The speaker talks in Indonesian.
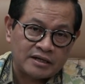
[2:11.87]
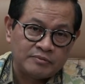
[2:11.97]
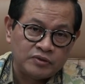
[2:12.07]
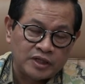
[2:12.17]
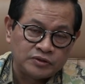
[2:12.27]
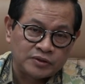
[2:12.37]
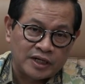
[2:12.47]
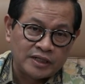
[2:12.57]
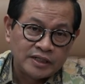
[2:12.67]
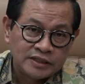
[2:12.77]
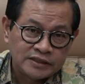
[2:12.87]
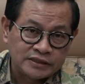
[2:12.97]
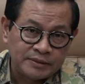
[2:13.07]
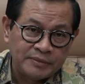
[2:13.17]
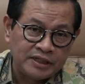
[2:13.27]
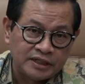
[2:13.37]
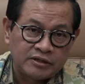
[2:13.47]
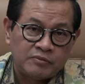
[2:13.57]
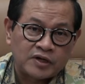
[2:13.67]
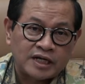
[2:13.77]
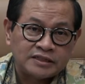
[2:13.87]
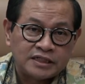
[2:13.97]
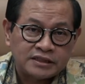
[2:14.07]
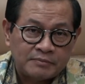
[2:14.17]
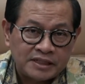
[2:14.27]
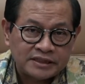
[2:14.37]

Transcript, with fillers: kemudian juga sistem building demokrasinya sama,